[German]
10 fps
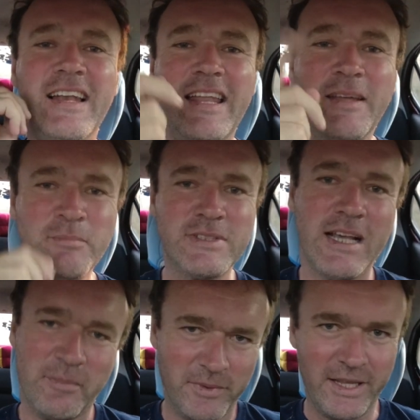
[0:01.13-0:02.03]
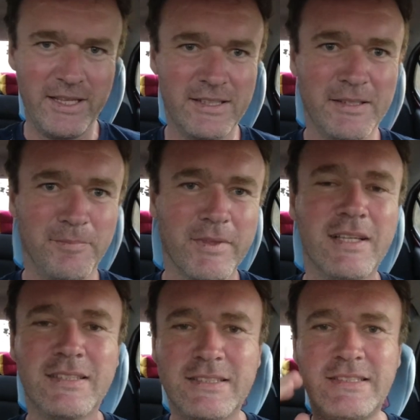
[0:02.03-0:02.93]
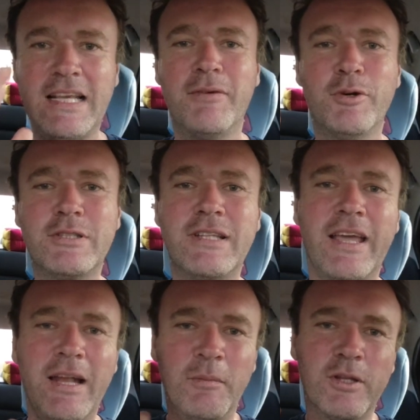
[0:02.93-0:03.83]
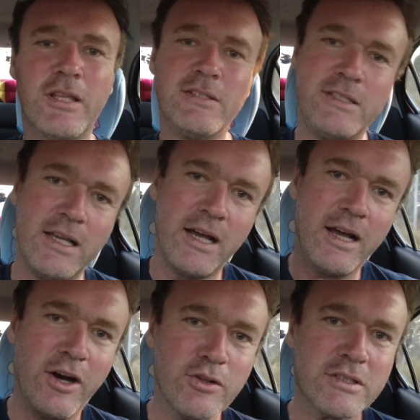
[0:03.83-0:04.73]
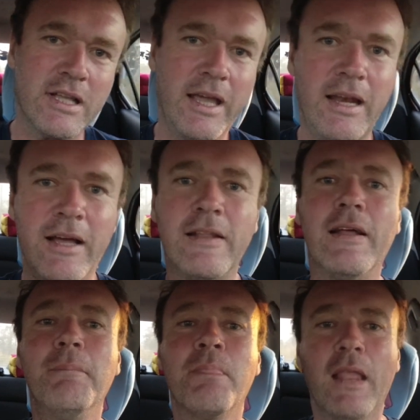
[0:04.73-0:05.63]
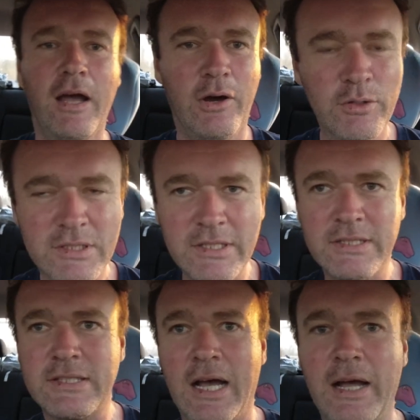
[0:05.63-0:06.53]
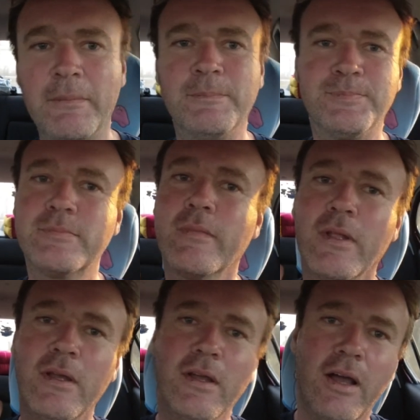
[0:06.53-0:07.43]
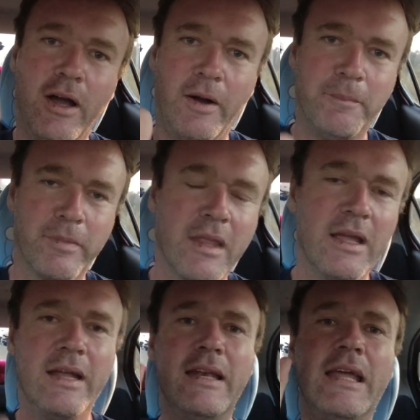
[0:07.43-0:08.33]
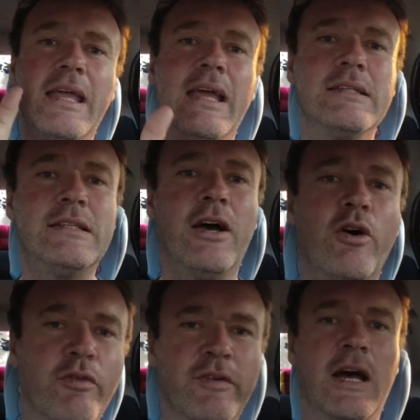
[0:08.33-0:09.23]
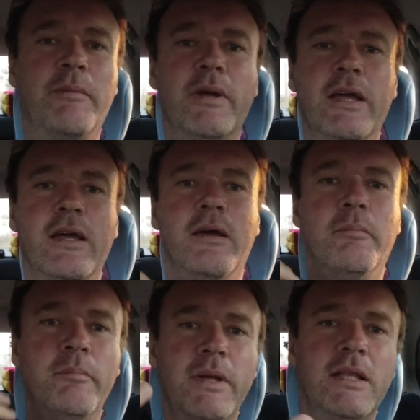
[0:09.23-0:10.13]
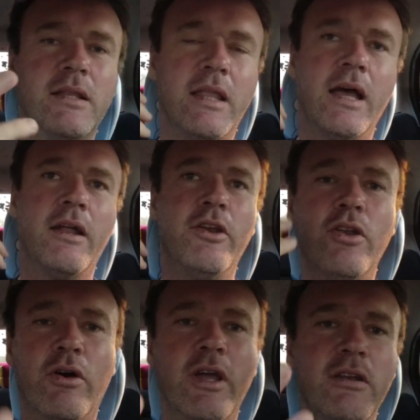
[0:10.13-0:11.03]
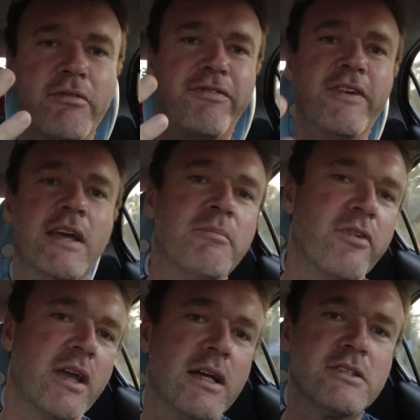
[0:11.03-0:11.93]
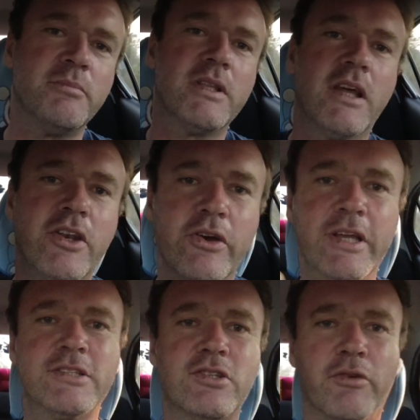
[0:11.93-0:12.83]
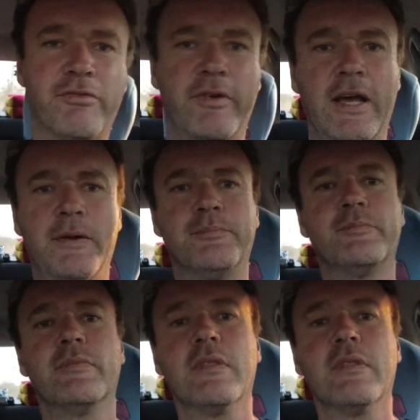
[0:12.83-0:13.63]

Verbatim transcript: Lebensupdate. Servus, der Helmut ist hier aus Thailand, aus Nissan. Die erste Aufnahme mit der neuen Firmware, also mit der neuen Software